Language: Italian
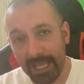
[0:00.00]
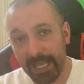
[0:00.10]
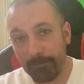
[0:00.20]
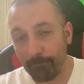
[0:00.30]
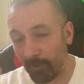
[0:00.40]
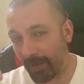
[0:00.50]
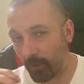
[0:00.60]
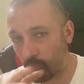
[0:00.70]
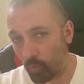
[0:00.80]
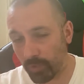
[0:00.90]
Ma non è
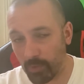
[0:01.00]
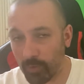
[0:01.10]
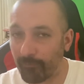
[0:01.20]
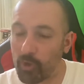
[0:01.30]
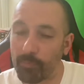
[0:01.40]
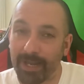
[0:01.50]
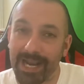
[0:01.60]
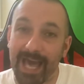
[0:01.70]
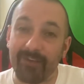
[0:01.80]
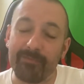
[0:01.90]
comunque di lui che voglio
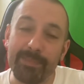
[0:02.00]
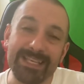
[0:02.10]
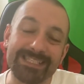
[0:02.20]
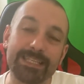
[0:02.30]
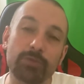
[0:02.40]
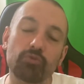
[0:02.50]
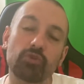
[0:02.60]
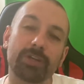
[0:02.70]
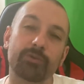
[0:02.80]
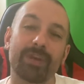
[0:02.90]
parlarvi, bensì di un
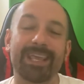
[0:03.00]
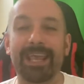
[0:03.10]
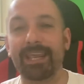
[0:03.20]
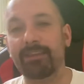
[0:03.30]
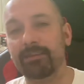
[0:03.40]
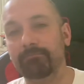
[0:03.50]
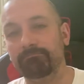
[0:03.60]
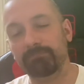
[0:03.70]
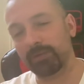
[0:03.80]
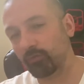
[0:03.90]
giocatore che
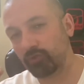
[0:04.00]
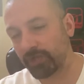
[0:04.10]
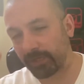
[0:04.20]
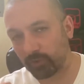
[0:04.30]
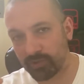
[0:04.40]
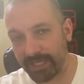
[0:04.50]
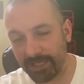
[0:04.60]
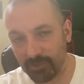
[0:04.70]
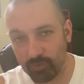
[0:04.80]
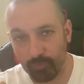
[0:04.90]
in, in un certo
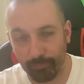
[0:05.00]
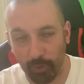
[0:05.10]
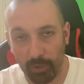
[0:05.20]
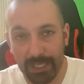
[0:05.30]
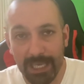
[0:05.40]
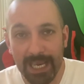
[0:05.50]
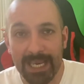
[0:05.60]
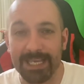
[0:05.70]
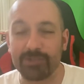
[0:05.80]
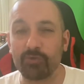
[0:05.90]
senso un po'
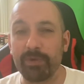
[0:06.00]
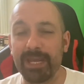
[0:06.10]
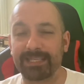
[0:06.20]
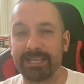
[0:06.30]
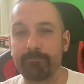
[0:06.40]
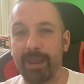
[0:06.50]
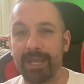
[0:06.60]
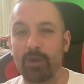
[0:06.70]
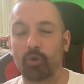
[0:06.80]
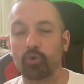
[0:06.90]
gli assomiglia,
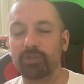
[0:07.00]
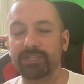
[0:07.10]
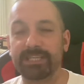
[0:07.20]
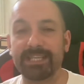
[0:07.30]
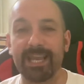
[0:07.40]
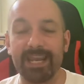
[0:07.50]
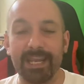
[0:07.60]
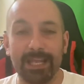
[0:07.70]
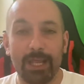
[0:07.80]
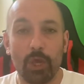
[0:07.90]
sebbene lo consideri
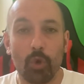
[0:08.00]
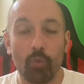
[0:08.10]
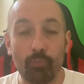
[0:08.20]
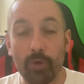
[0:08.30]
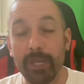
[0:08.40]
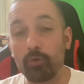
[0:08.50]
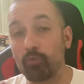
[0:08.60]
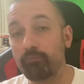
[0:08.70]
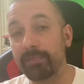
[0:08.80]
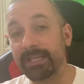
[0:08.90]
un pochino
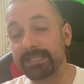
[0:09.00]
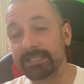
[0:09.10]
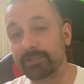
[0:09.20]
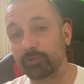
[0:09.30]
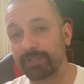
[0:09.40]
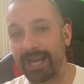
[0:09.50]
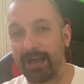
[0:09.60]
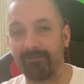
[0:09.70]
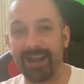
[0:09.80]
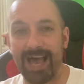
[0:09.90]
un misto
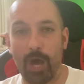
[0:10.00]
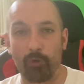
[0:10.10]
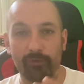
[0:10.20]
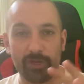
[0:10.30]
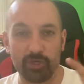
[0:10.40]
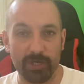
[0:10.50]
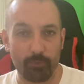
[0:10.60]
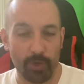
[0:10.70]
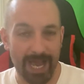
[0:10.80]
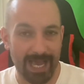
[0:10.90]
tra Vlaovic e
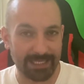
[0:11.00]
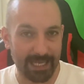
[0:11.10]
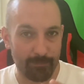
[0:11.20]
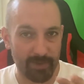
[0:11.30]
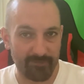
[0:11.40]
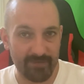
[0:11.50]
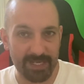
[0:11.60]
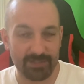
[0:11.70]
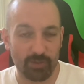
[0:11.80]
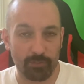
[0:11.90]
Morata per via
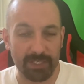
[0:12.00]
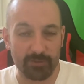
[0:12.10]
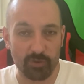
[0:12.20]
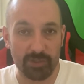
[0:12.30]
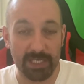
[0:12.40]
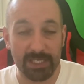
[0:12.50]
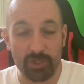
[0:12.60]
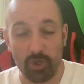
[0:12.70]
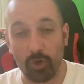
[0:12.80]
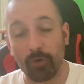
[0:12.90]
insomma del suo stile di
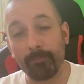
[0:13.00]
gioco.